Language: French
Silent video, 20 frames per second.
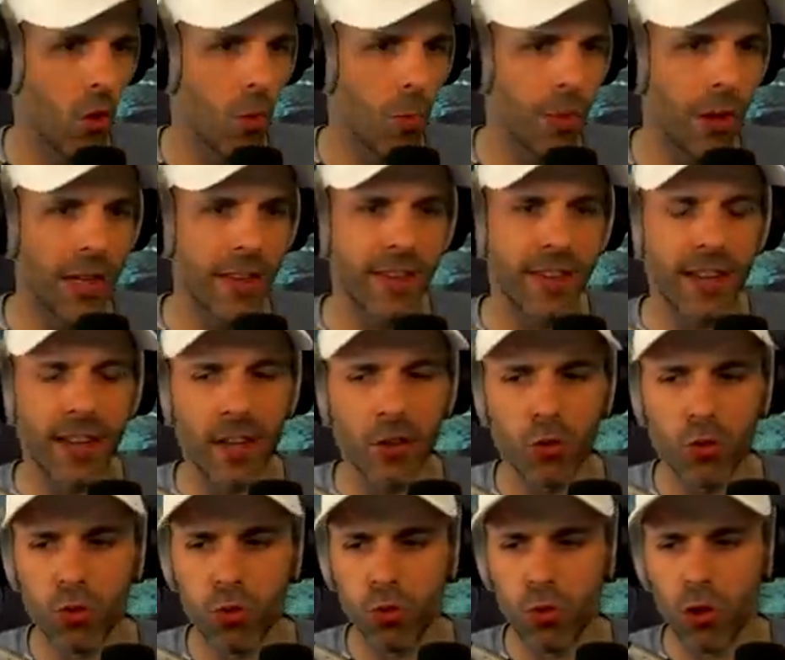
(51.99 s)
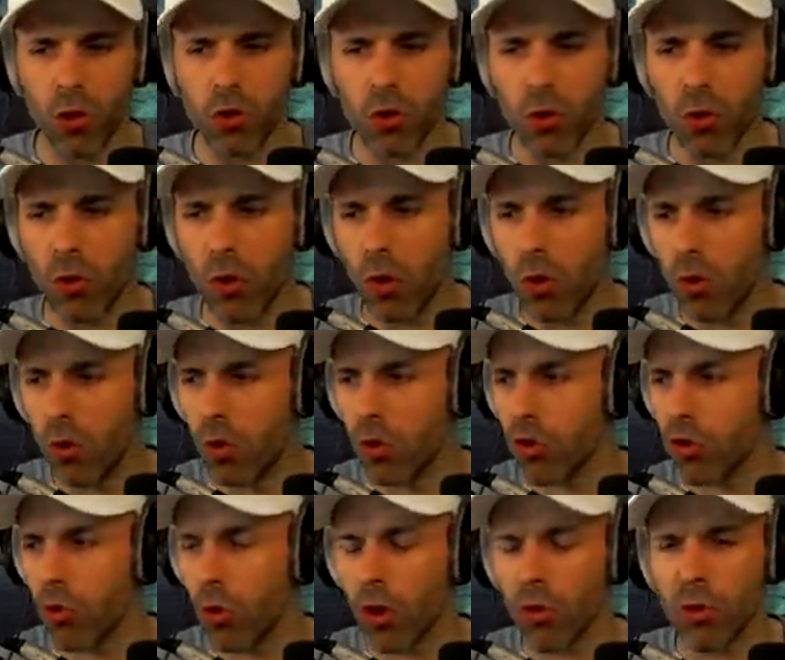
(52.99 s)
On partira du coup entre le
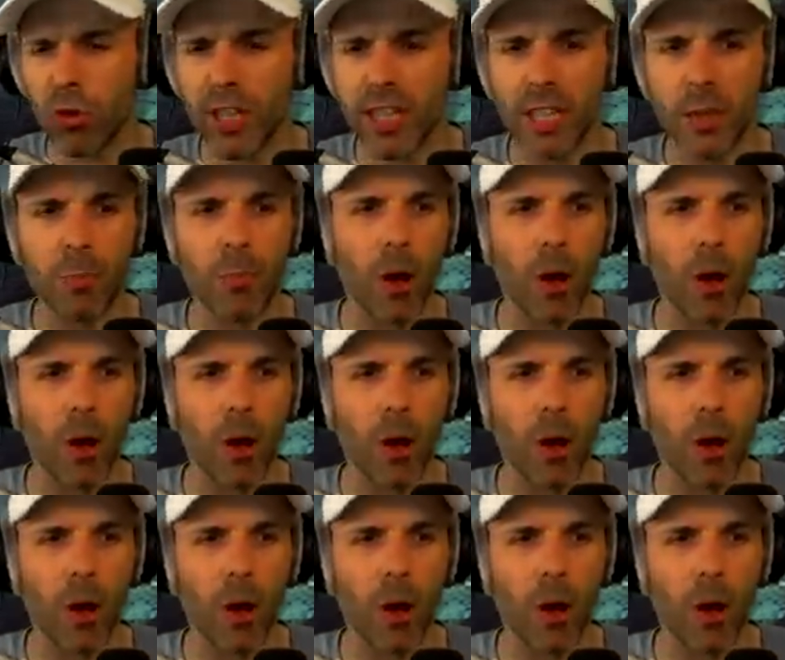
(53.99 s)
joueur de l'équipe